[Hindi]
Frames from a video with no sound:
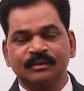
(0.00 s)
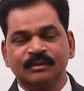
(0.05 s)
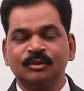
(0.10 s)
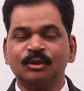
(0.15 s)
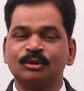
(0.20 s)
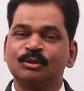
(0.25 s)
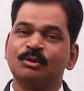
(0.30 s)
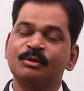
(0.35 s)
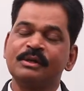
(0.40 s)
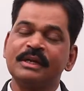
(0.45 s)

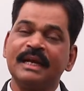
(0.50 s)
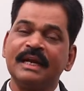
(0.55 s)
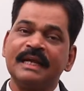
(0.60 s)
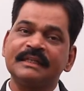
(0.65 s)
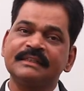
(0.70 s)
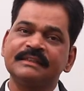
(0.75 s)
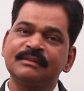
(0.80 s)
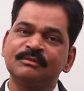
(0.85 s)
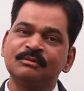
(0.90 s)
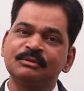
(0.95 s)
जो छोटी
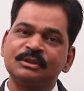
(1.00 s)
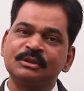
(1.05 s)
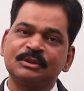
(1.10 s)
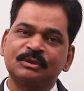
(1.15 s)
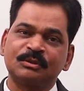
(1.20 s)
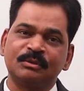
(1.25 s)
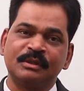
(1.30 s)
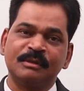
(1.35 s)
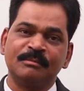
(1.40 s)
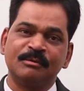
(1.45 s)
क्लास की कुछ
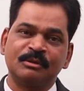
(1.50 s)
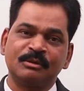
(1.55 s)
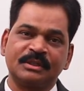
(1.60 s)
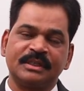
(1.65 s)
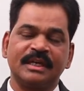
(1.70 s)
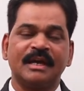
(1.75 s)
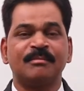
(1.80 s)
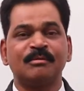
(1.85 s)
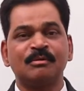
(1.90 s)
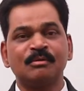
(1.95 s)
स्टोरी बुक्स
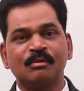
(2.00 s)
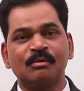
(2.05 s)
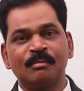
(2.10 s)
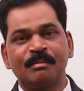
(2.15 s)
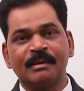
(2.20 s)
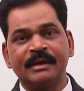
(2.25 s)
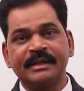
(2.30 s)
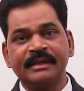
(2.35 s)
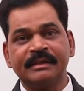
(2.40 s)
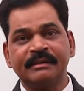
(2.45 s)
हैं आप उनको
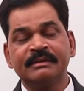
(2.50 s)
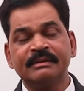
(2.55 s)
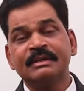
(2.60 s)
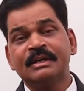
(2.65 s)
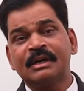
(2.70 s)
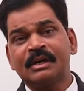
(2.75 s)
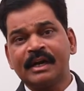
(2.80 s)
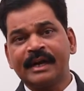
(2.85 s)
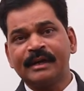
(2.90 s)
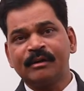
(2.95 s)
पढ़िए
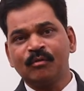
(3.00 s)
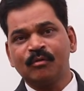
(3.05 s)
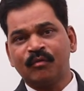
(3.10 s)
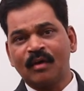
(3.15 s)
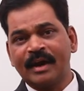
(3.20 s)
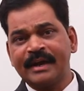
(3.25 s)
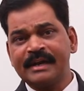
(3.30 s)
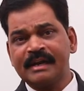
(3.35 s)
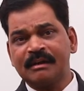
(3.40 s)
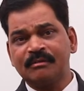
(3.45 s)
ट्राई टू
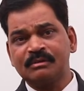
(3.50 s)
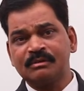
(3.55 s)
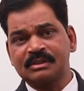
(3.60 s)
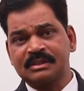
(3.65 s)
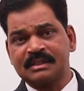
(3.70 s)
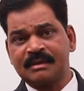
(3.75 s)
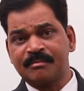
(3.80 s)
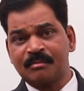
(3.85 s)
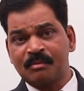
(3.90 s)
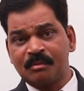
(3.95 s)
फाइंड आउट
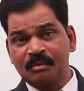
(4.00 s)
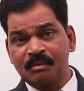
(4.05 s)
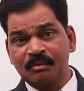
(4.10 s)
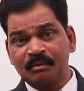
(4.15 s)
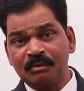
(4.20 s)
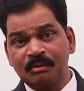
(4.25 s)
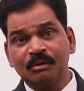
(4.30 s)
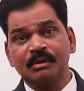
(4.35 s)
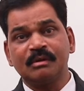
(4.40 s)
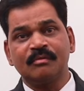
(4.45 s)
सम
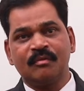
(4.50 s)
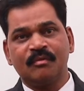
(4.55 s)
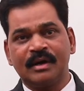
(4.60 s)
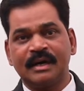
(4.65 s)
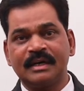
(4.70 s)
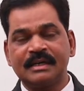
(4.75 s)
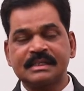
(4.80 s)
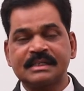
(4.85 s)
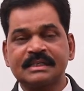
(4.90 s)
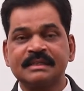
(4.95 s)
गुड
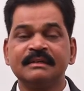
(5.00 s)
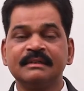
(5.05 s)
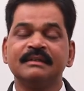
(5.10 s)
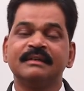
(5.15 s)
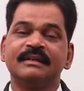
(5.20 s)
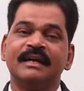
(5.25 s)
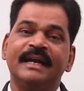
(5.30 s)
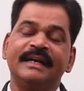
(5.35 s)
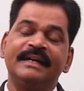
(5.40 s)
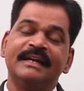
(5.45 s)
वर्ड्स
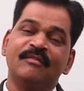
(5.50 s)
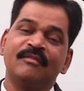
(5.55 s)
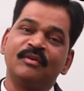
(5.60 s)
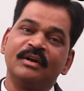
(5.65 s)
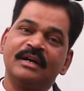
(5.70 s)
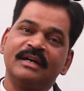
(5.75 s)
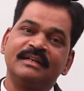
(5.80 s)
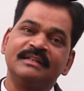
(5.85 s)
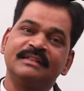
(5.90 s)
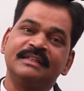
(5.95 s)
एंड
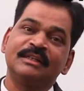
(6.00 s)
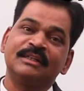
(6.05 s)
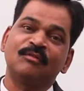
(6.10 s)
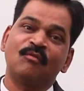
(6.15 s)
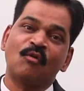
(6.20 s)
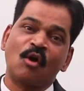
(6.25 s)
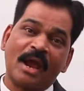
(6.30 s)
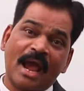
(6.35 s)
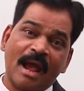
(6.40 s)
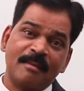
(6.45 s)
डेफिनेटली दिस
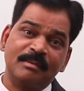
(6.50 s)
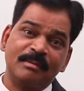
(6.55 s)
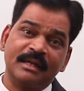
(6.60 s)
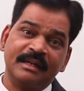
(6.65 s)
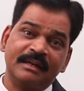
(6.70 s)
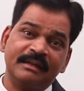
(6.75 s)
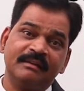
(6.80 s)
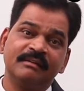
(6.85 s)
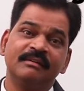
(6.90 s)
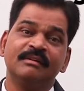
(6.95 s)

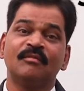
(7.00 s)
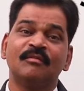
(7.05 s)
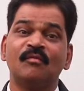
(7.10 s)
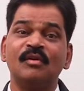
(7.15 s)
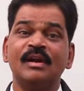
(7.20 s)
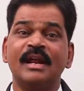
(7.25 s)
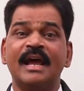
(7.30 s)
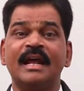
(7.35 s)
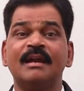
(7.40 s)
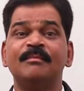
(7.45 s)
वोकेबलरी
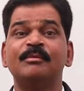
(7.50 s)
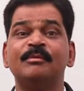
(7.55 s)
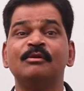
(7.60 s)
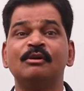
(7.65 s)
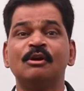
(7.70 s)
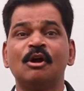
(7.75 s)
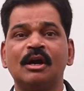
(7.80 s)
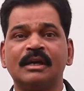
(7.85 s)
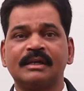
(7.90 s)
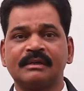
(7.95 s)
विल हेल्प यू
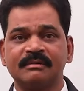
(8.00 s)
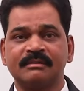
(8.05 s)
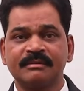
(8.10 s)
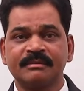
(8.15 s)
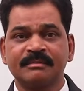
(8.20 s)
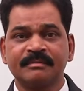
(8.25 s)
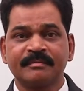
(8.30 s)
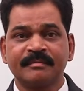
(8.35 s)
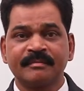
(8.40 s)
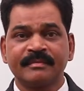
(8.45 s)
लॉट
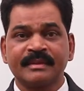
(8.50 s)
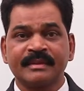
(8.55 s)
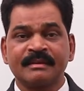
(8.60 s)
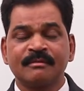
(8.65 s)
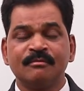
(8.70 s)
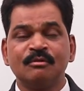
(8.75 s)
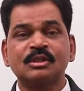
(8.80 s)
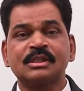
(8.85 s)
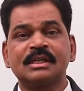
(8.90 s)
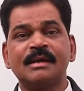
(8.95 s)

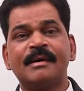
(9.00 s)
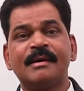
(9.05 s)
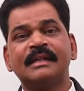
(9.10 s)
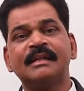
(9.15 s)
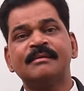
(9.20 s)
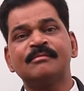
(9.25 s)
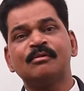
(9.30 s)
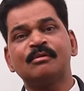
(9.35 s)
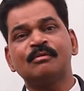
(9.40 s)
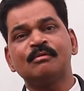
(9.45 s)
उसके बाद
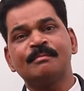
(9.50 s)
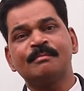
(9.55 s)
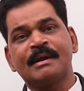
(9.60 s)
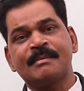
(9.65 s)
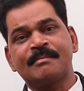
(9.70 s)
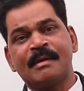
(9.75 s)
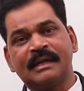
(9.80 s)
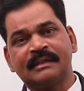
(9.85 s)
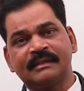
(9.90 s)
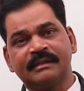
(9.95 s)
हम और ऊपर
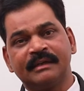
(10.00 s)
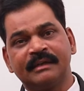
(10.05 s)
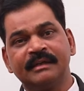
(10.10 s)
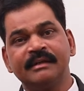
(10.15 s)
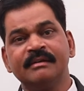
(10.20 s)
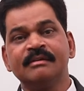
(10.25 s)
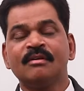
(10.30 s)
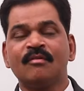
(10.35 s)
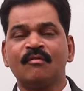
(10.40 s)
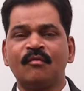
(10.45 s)
बात करें
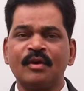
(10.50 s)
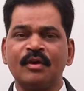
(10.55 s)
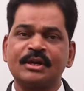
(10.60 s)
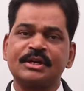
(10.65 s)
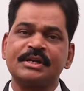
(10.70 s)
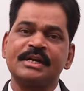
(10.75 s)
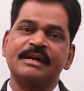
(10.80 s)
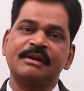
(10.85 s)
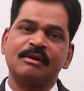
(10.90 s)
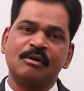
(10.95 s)

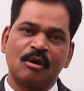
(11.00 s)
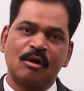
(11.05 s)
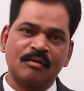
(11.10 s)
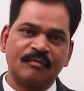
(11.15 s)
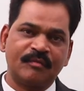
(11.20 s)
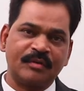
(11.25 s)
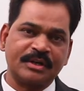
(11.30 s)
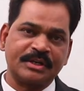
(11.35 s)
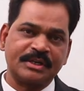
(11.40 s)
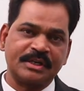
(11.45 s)
फिक्शन नॉन
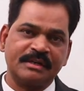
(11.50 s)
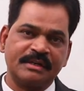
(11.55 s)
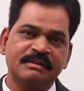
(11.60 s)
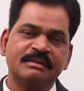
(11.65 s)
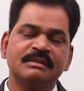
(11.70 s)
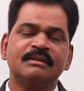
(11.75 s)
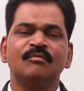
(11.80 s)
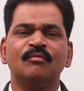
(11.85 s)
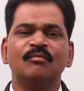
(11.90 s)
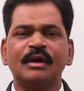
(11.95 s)
फिक्शन
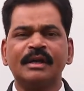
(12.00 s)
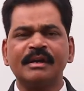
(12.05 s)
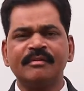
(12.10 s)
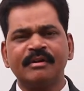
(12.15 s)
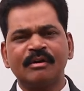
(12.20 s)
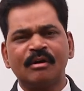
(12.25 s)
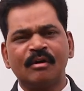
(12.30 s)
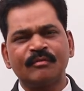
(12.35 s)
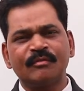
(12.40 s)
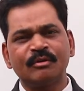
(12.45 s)
वट
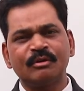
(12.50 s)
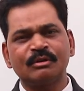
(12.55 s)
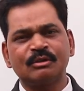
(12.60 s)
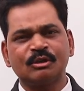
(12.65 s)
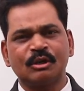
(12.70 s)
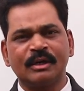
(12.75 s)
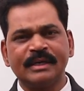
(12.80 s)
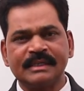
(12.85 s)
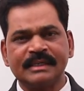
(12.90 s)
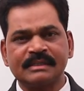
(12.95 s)
एवर ऑफ योर
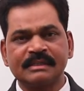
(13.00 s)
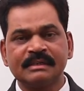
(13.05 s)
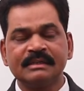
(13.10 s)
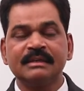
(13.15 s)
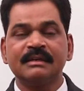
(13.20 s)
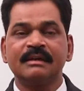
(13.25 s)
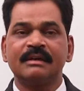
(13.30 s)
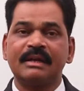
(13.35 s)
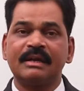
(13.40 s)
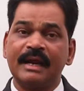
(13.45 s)
चॉइस
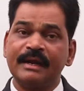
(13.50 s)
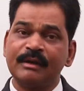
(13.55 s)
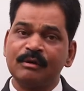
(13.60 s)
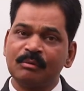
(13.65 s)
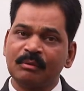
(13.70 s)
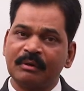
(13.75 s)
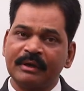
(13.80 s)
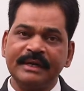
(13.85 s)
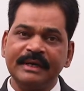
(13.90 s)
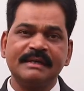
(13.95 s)
ट्राई
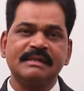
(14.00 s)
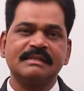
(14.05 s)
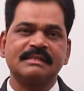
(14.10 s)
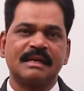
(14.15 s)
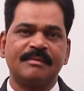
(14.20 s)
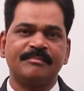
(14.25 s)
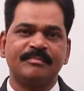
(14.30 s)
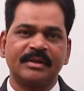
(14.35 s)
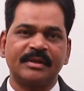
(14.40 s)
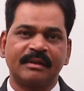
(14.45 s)
टू रीड
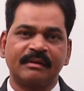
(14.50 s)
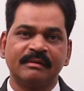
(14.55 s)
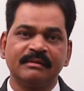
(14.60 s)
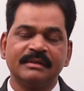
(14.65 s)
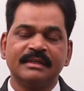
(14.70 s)
समथिंग